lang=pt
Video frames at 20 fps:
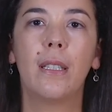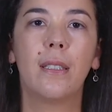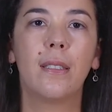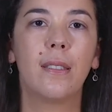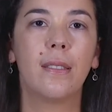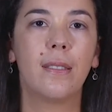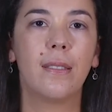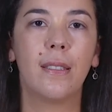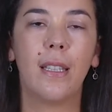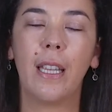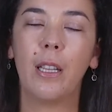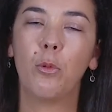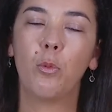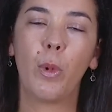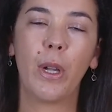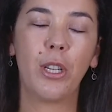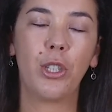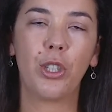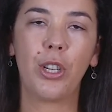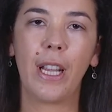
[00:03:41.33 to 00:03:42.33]
sem
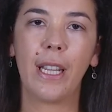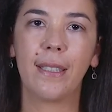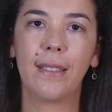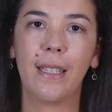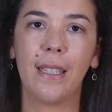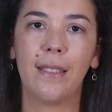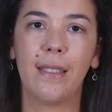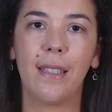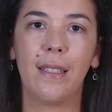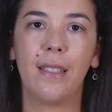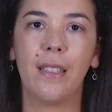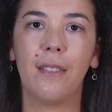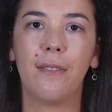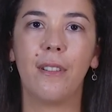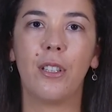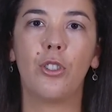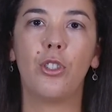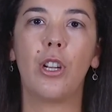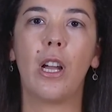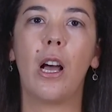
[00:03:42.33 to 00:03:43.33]
uma ingesta
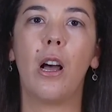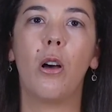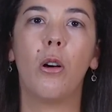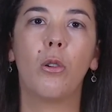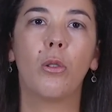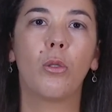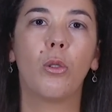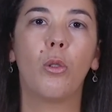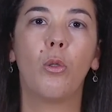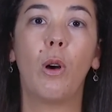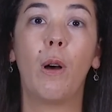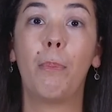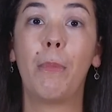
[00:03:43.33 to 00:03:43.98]
excessiva de álcool,